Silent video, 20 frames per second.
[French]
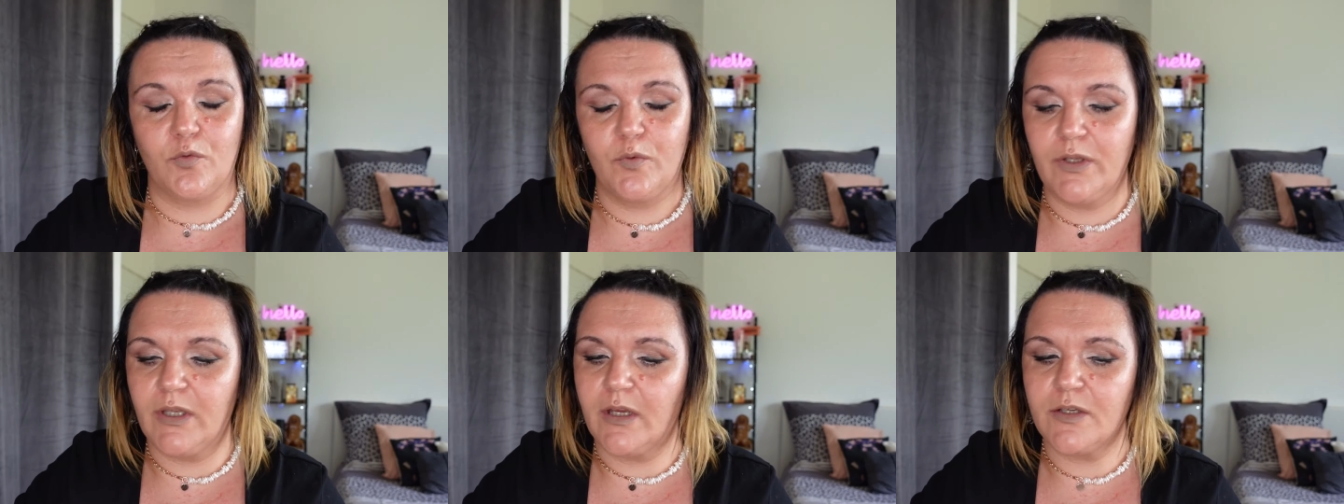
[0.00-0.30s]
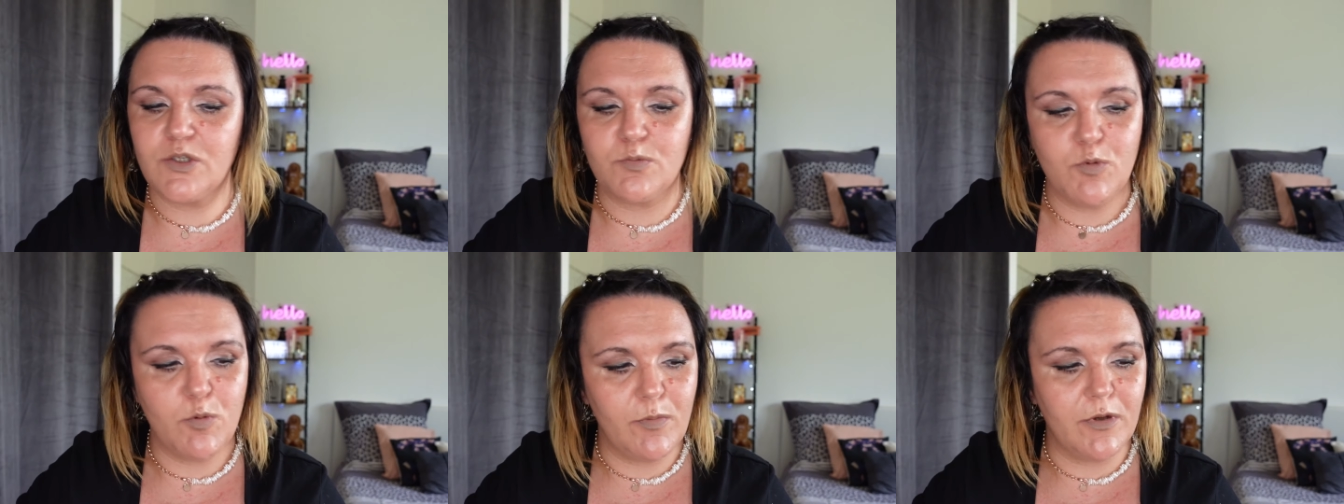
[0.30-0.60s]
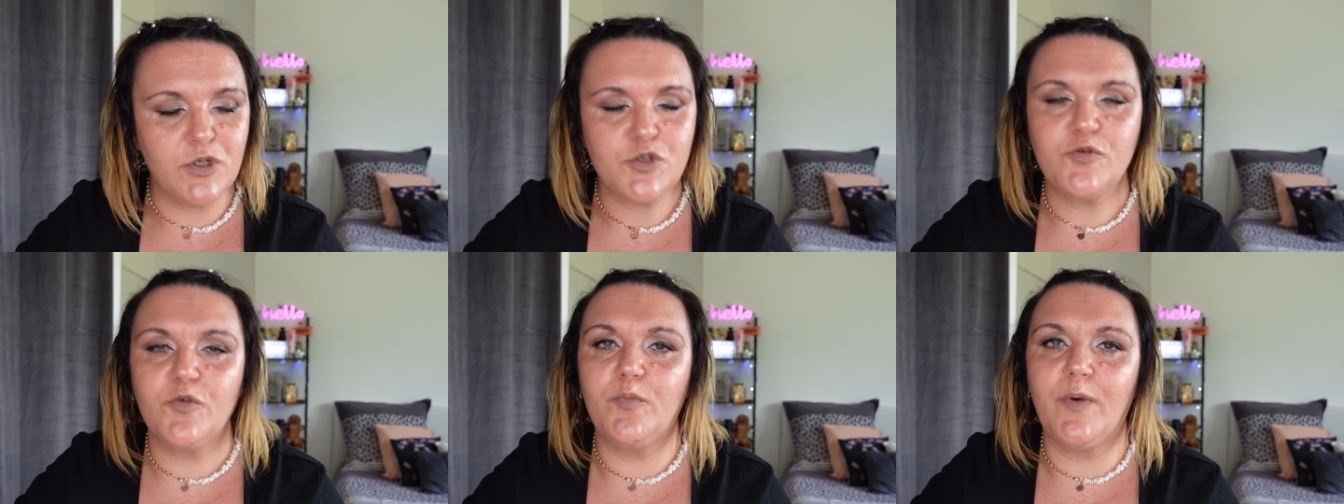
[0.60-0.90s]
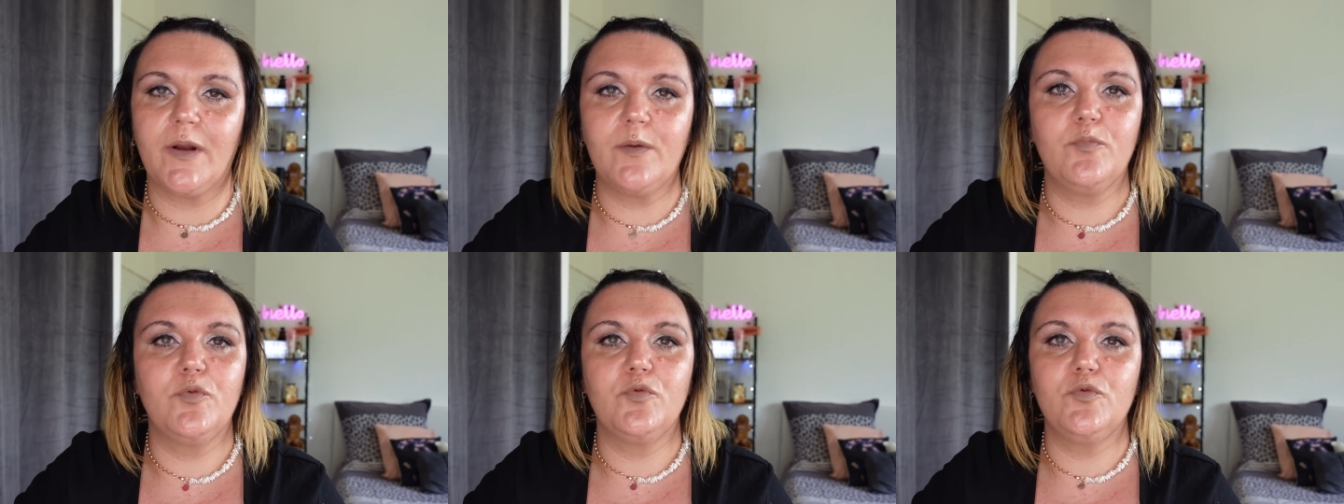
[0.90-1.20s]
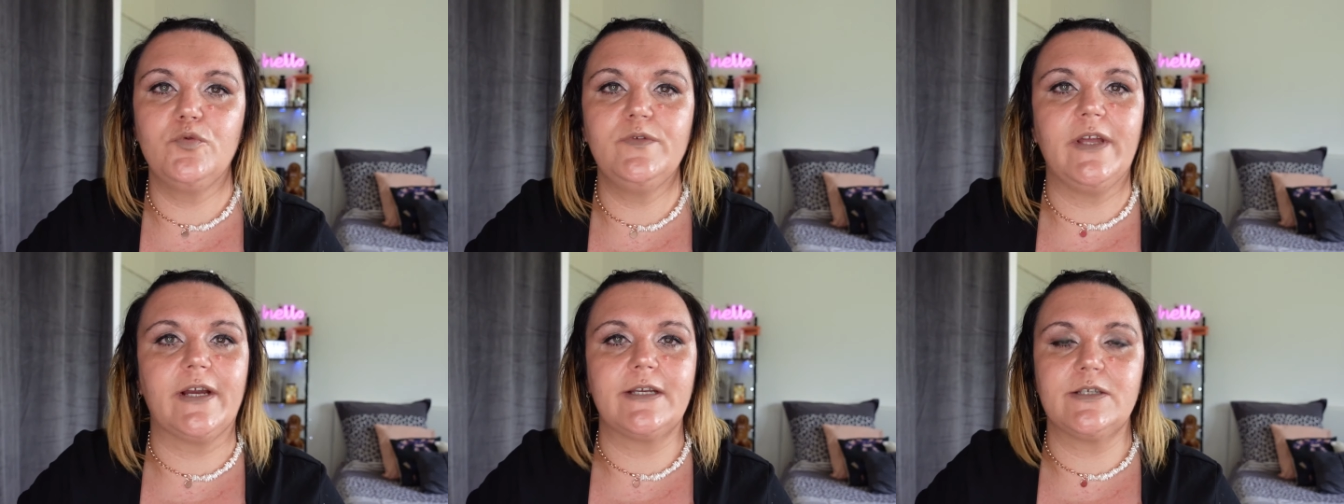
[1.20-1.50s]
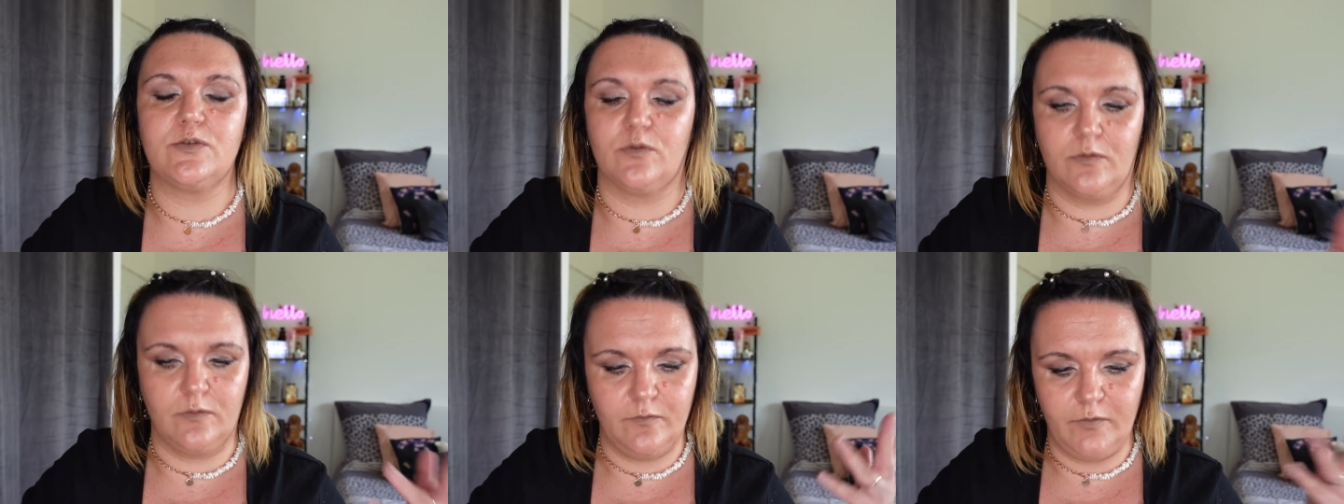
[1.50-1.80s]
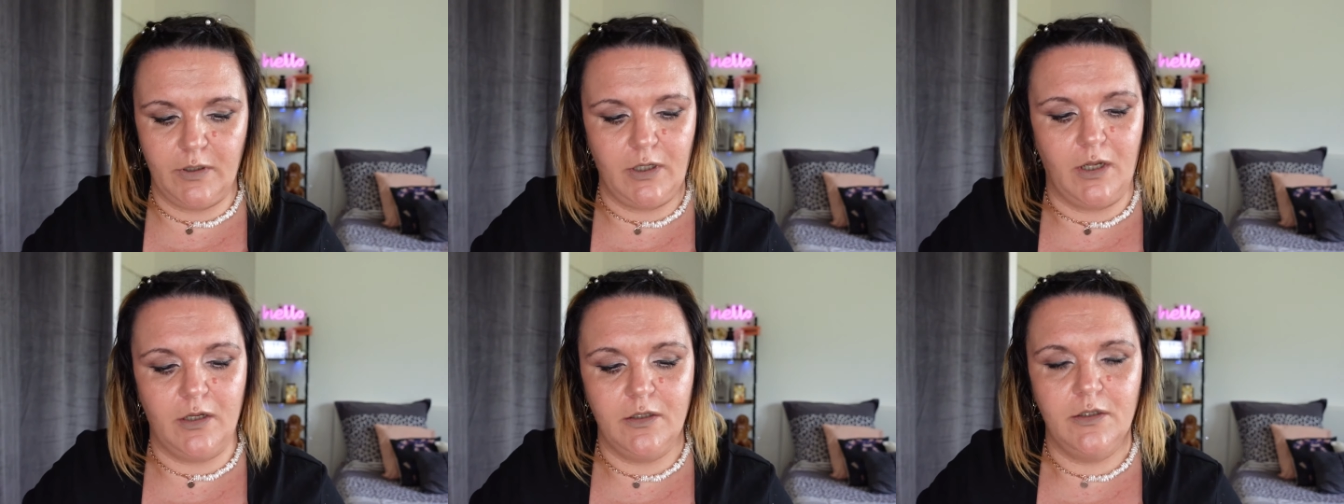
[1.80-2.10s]
Oui, en ce moment, je vous parle beaucoup d'Action.
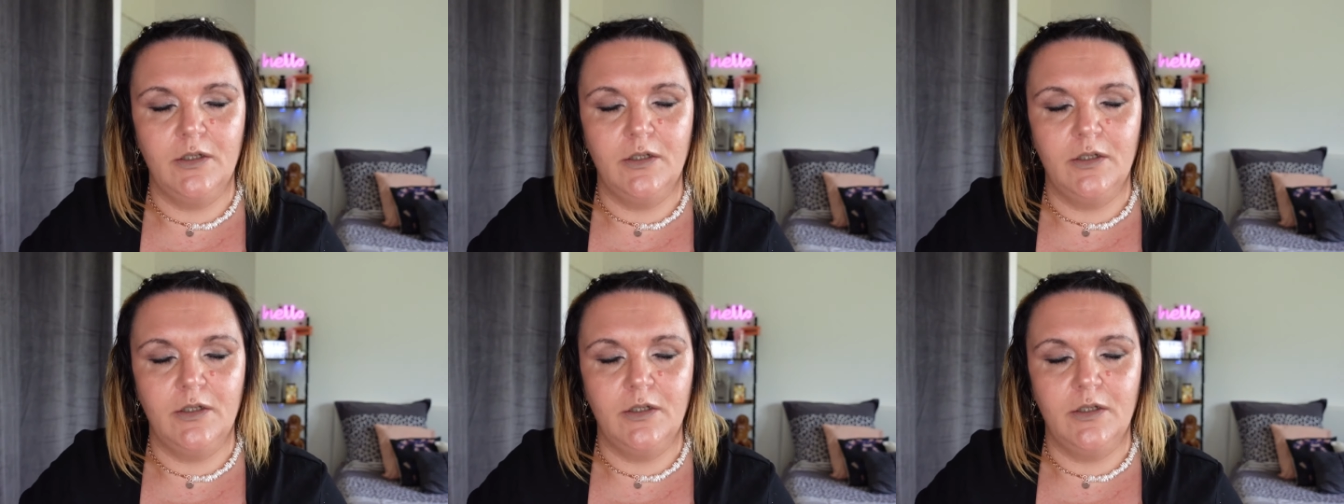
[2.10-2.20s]
Voilà.